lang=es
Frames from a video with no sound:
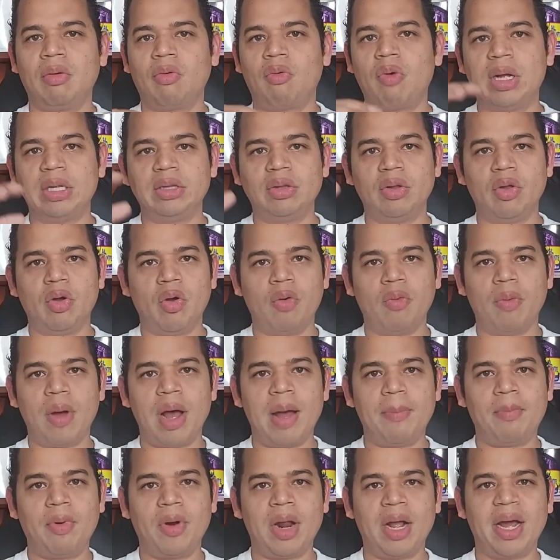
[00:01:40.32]
cuando
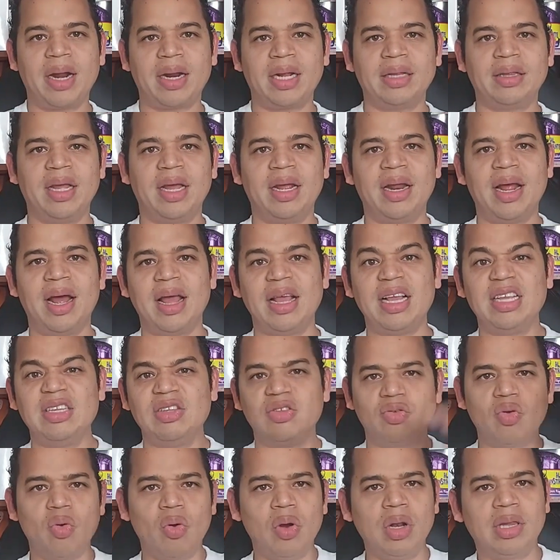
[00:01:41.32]
va por la carretera
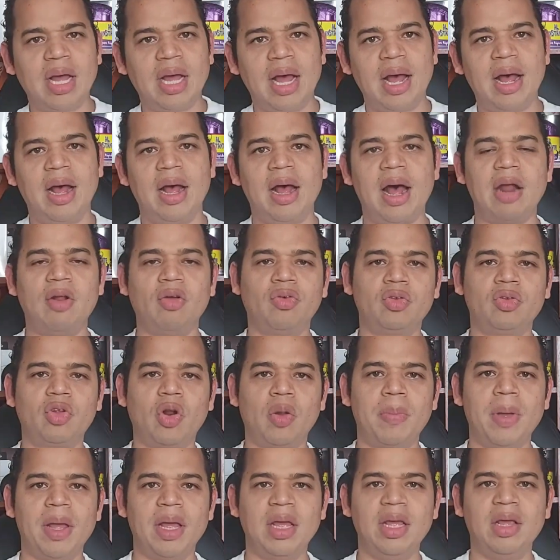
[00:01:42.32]
insulta a los
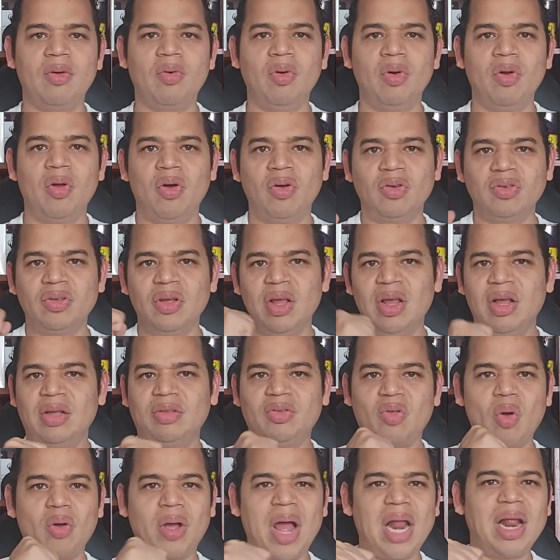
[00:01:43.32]
otros vehículos,
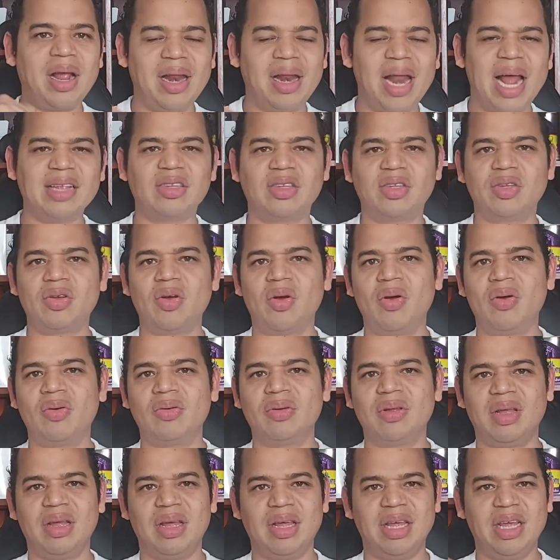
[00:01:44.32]
toca el
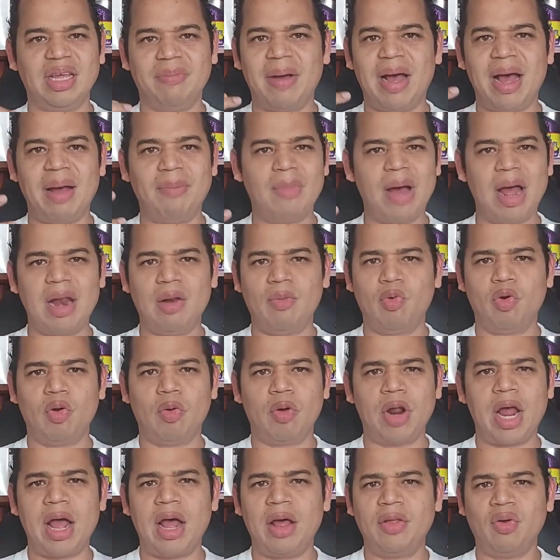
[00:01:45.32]
claxon y va
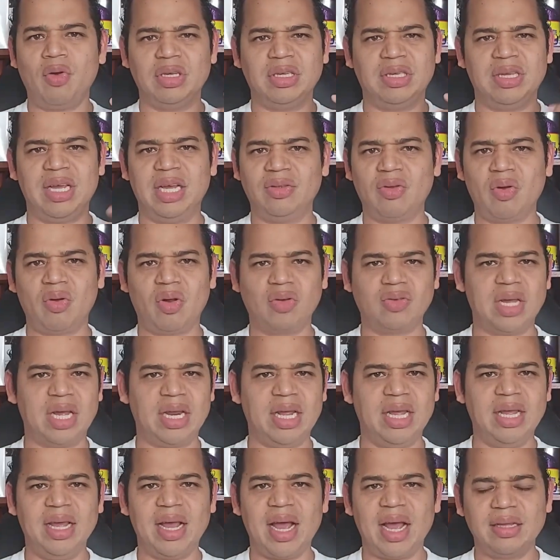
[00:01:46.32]
malhumorado diciendo
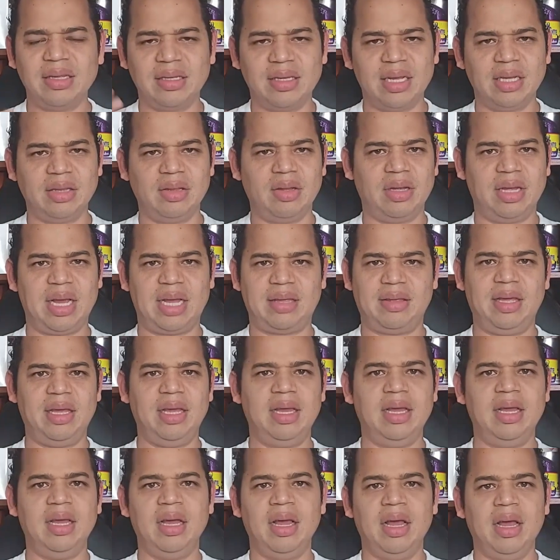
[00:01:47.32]
groserías diciendo, y
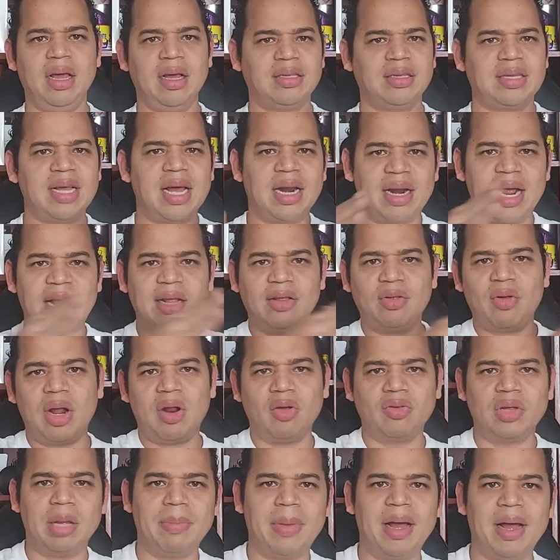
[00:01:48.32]
así cerrando a
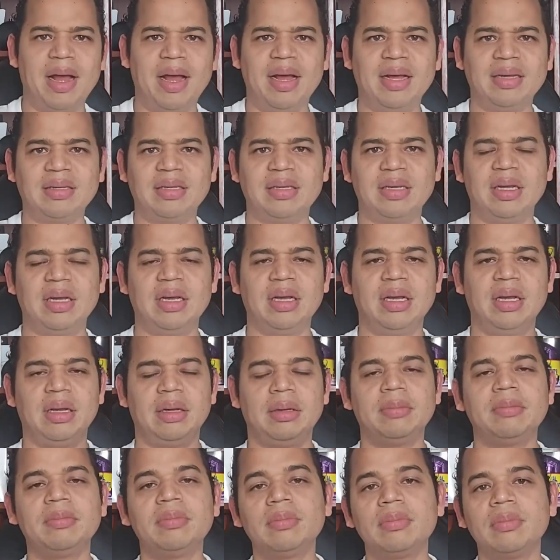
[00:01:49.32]
los demás.
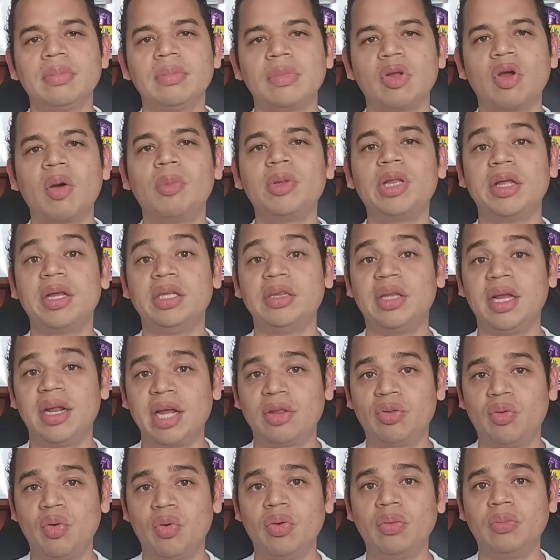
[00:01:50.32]
¿Cómo te
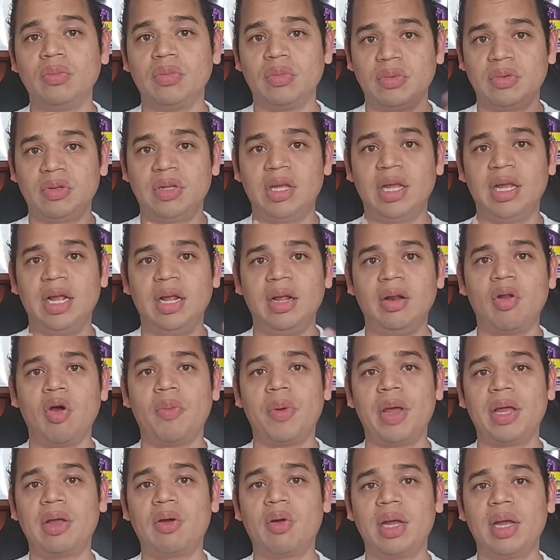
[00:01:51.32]
sentirías tú si
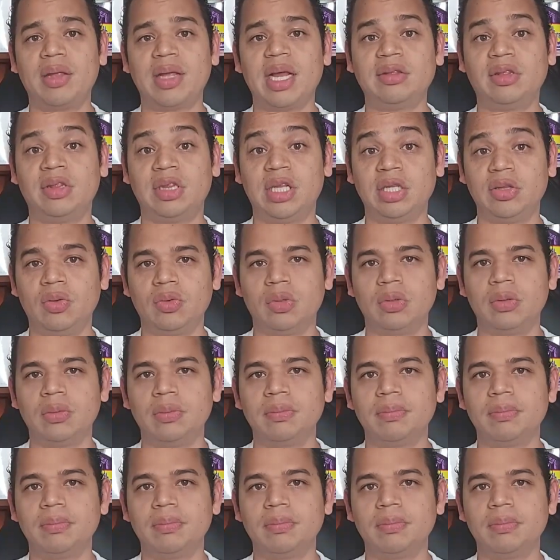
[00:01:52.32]
lo ves con esa actitud?